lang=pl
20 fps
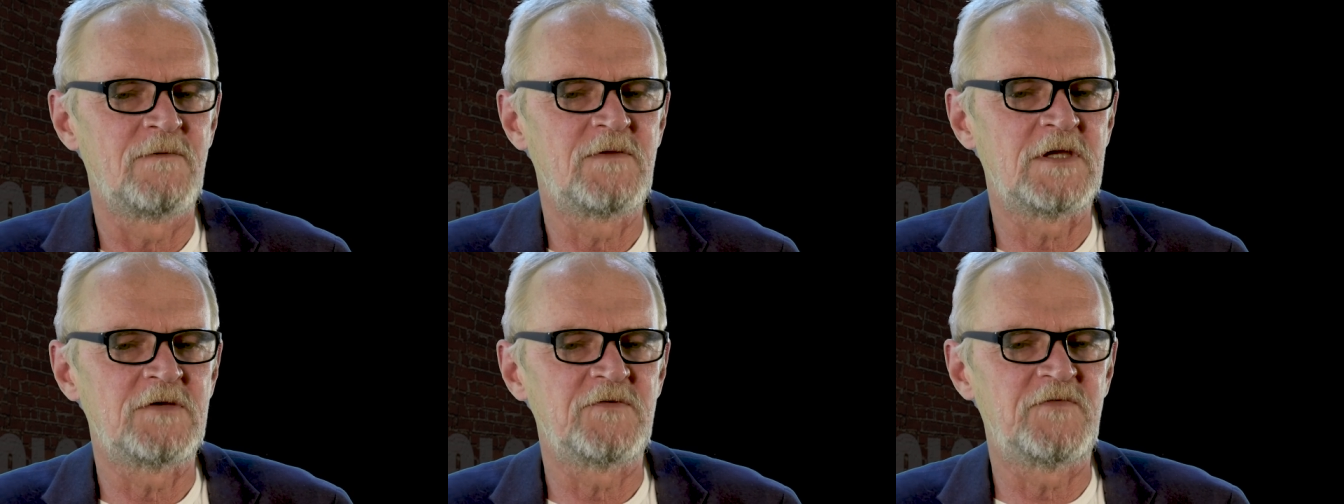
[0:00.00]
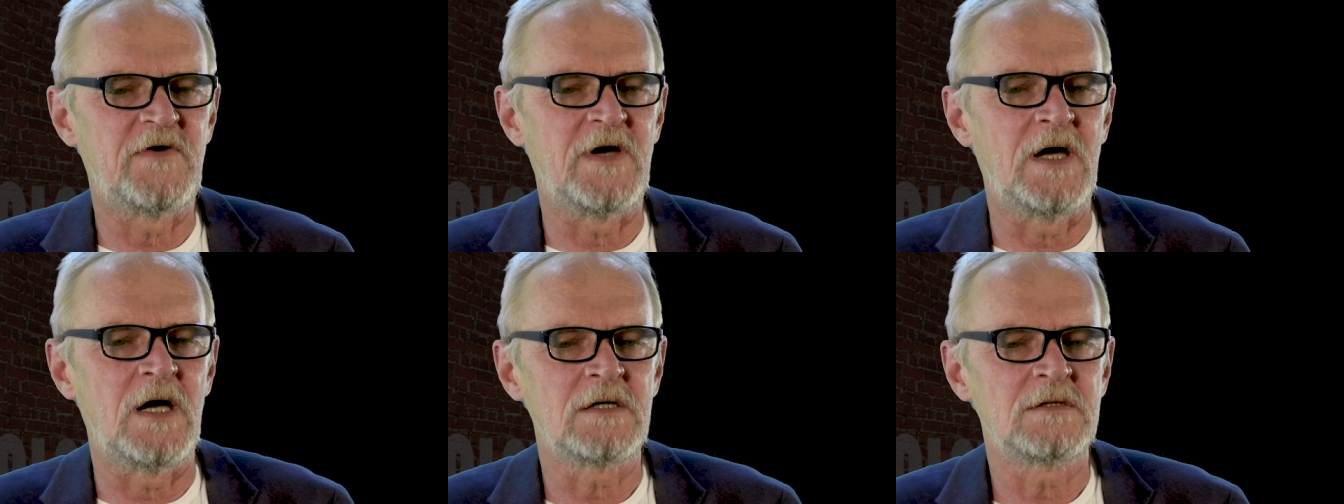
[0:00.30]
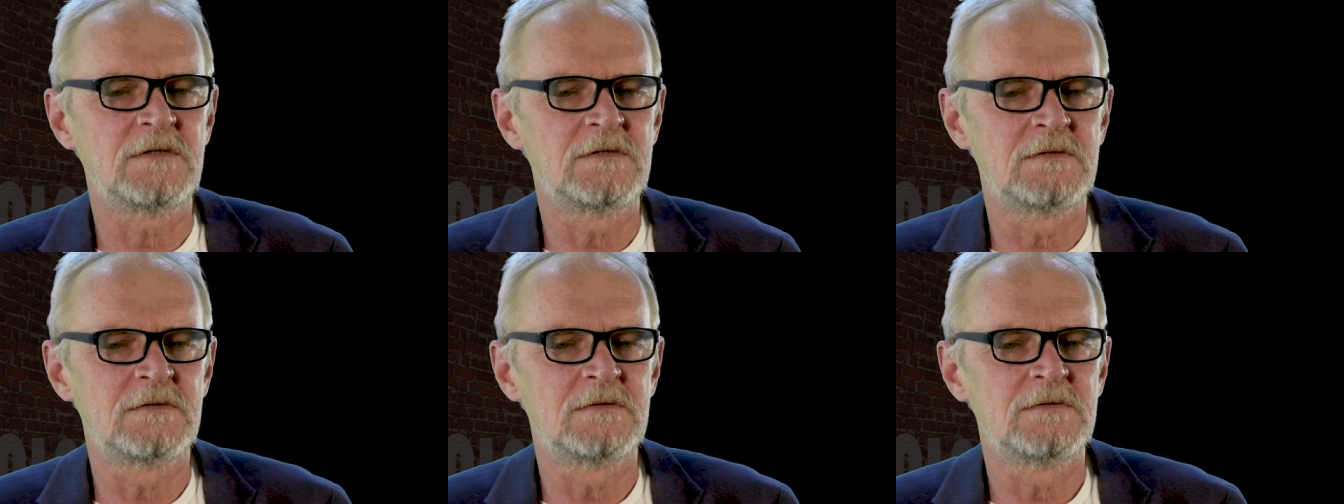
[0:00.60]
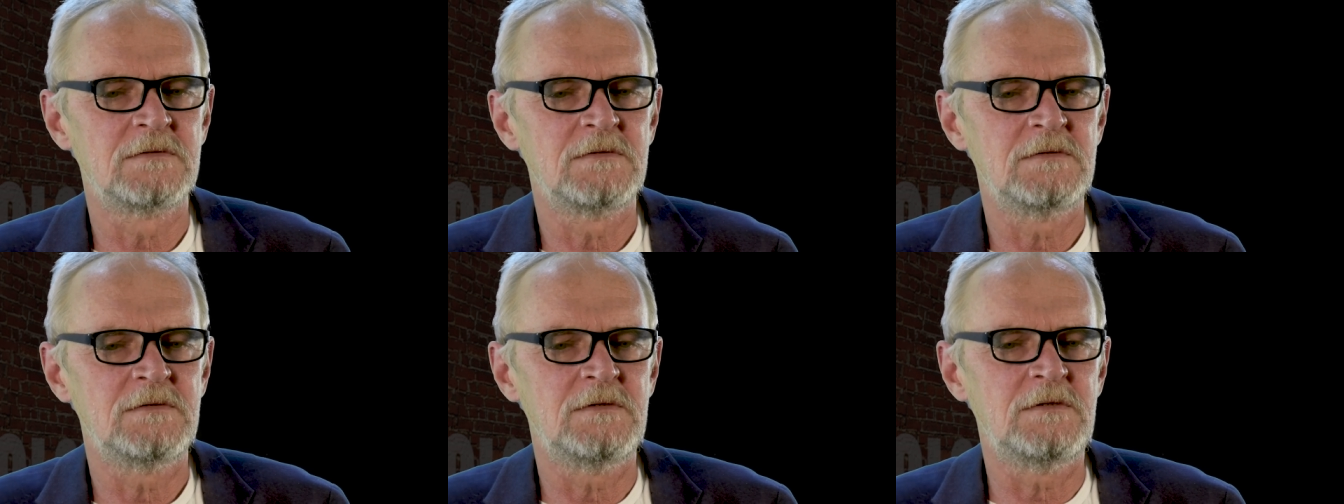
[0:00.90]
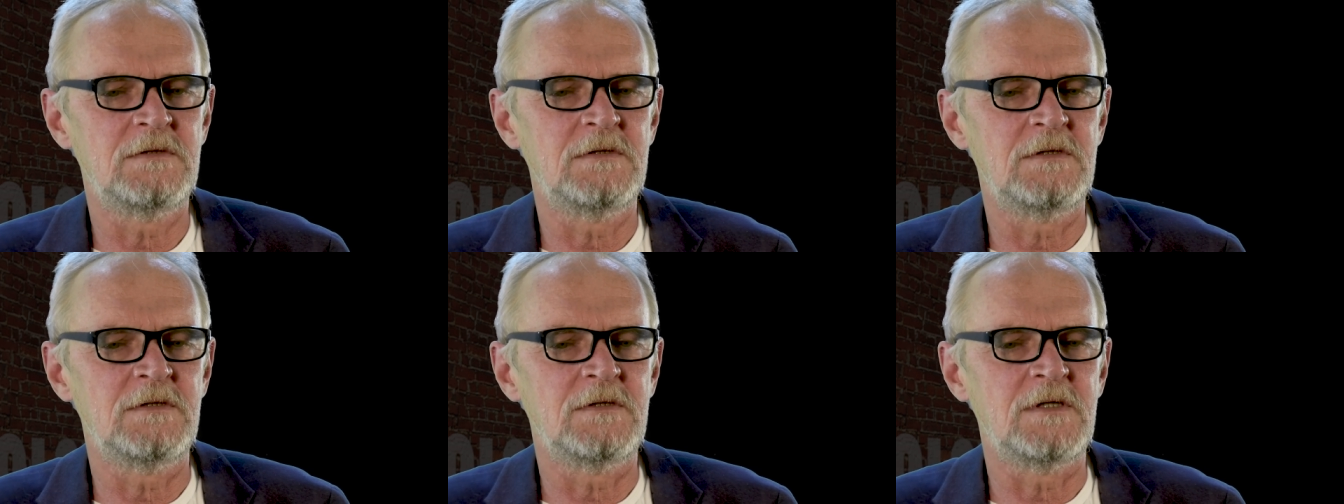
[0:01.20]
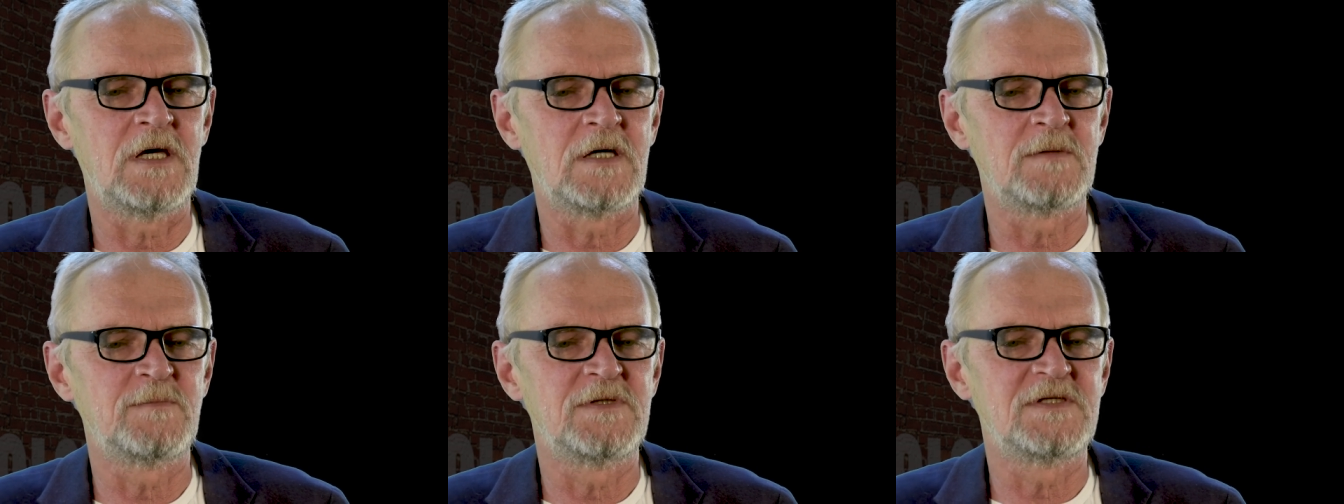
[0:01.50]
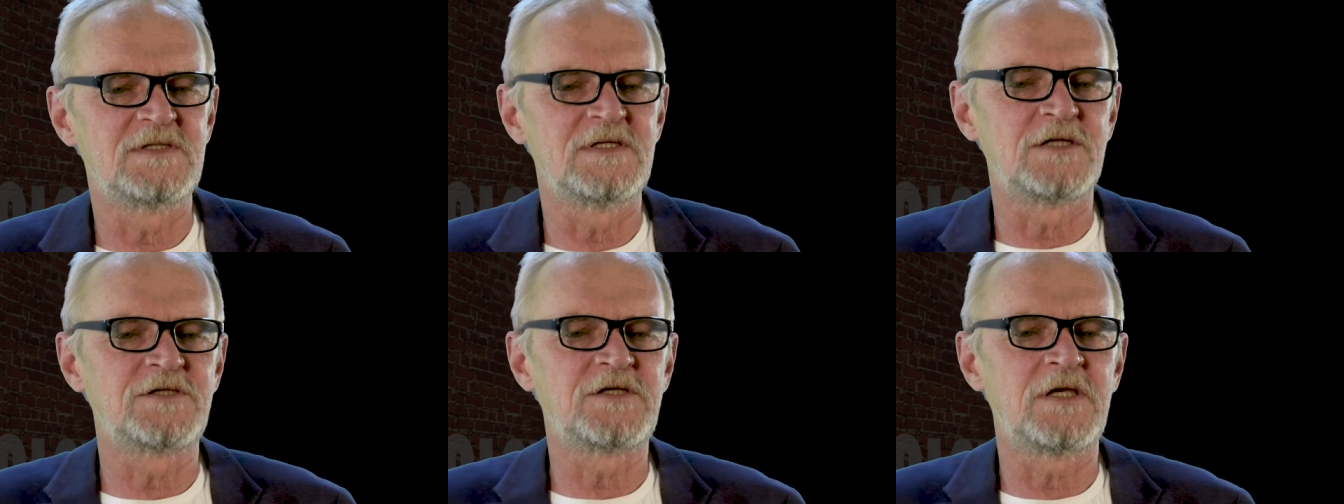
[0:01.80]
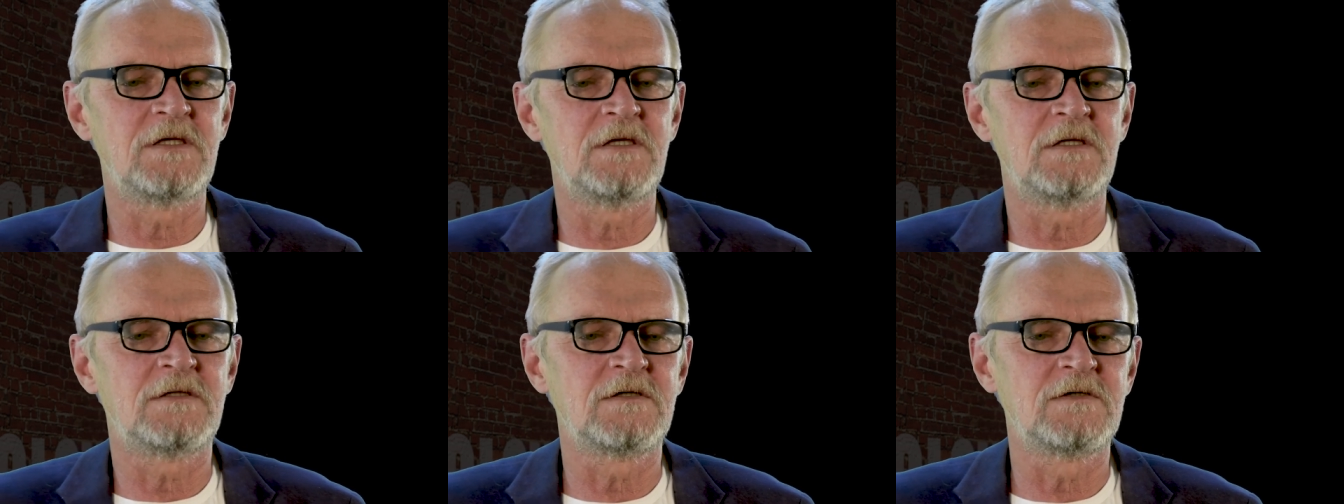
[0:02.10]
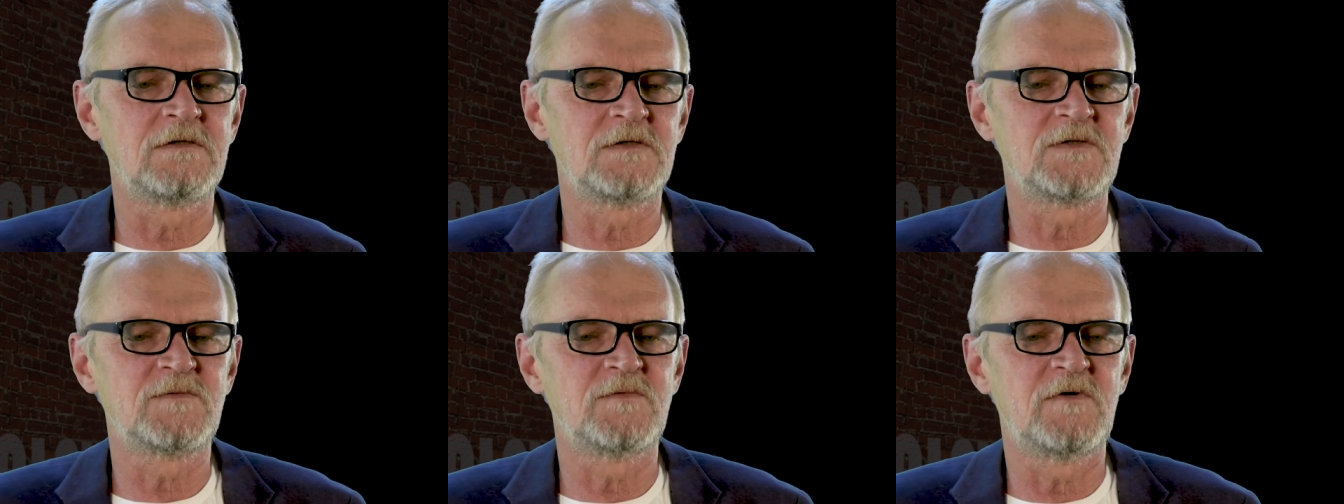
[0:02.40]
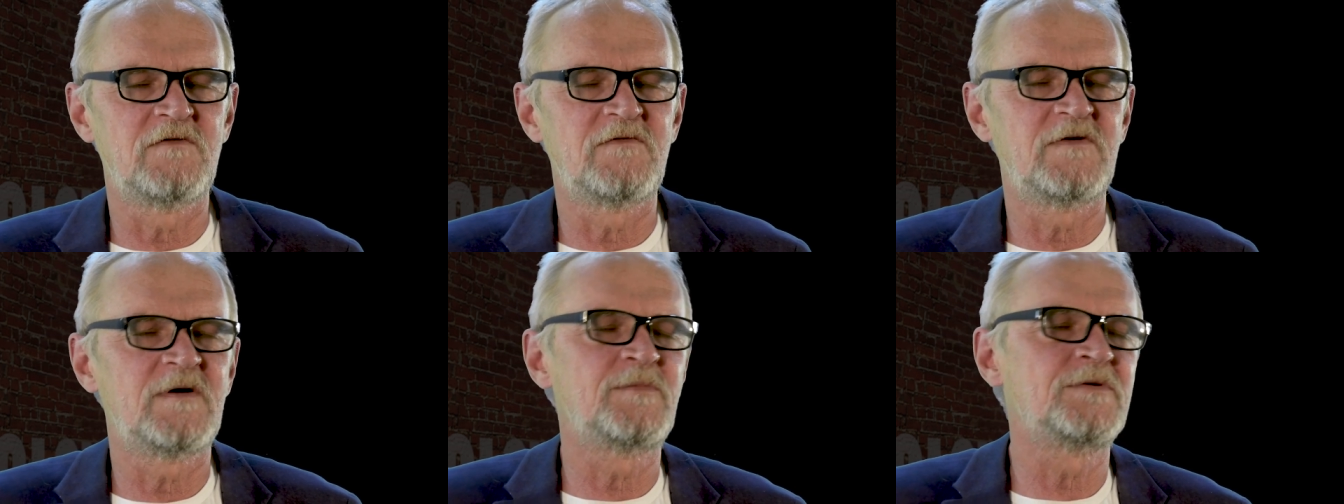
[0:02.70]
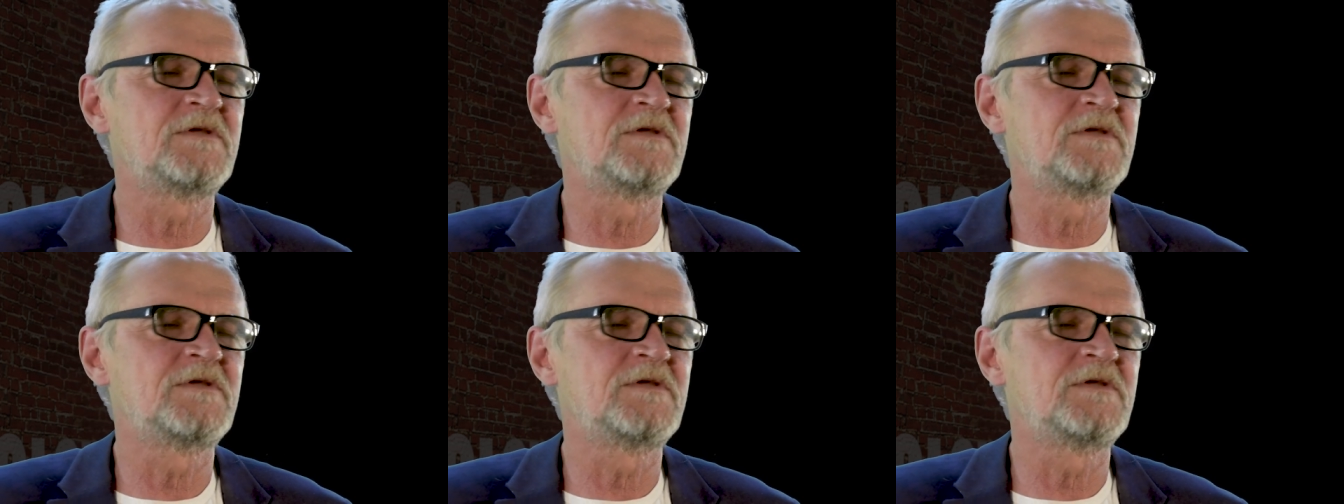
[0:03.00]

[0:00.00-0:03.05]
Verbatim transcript: ten fakt, i jakby znaczenie tego słowa,